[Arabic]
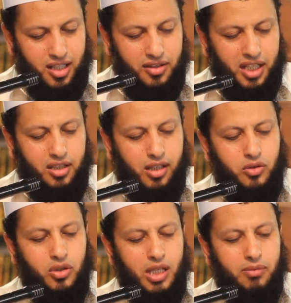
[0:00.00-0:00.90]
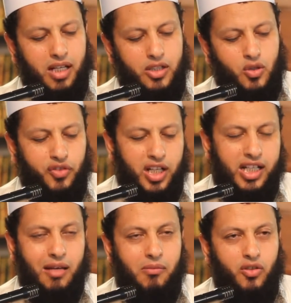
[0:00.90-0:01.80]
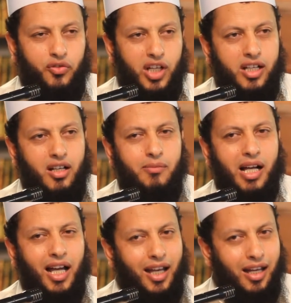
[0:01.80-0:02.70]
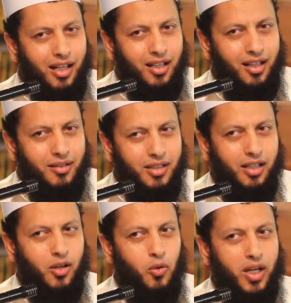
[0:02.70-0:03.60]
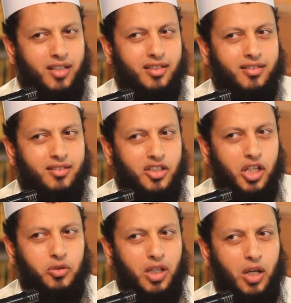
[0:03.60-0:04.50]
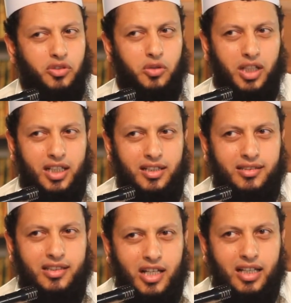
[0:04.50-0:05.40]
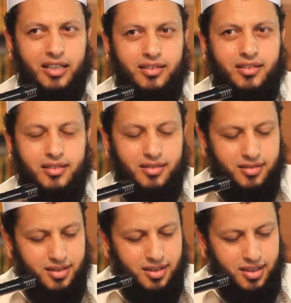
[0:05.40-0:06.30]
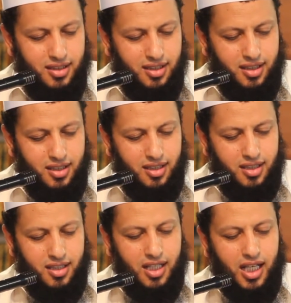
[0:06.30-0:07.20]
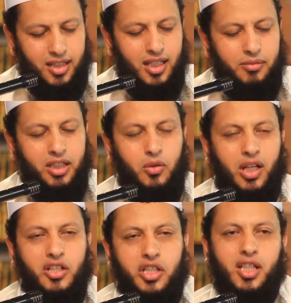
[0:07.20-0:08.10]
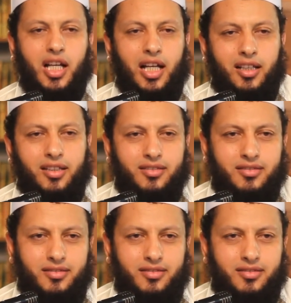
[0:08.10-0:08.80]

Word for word: إن ذكره قبل أن يفارق, يفارق محله يعني هو نسى التشهد الأوسط ولكن لسه جالس أتى به ولا شيء عليه